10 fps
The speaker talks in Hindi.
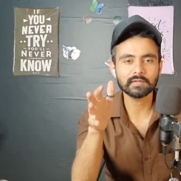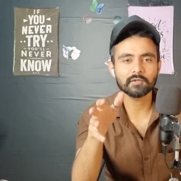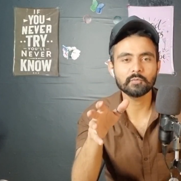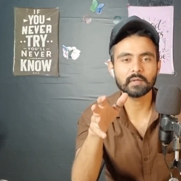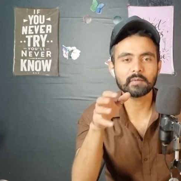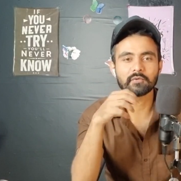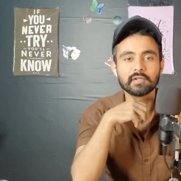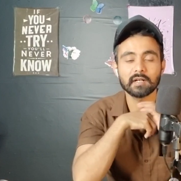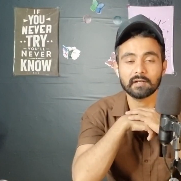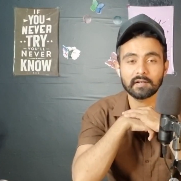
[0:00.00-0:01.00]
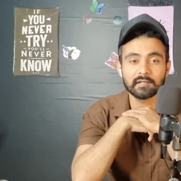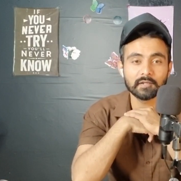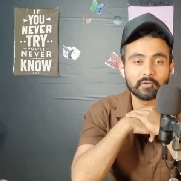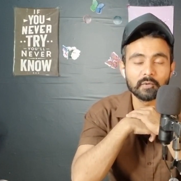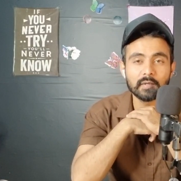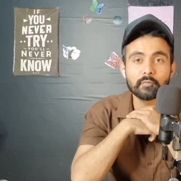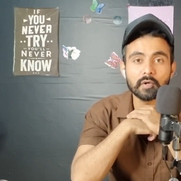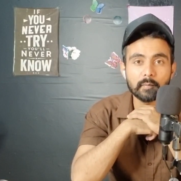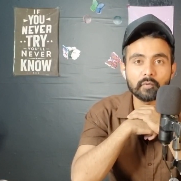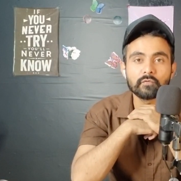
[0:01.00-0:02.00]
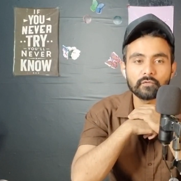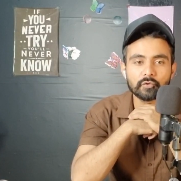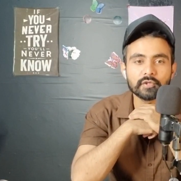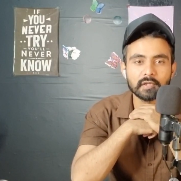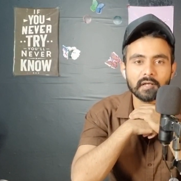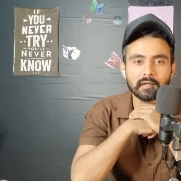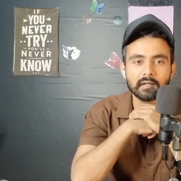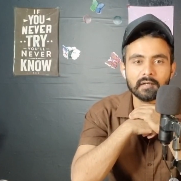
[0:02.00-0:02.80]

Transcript: उसके ऊपर भी कोई ढक रखा था उन्होंने बुलेट प्रूफ कुछ था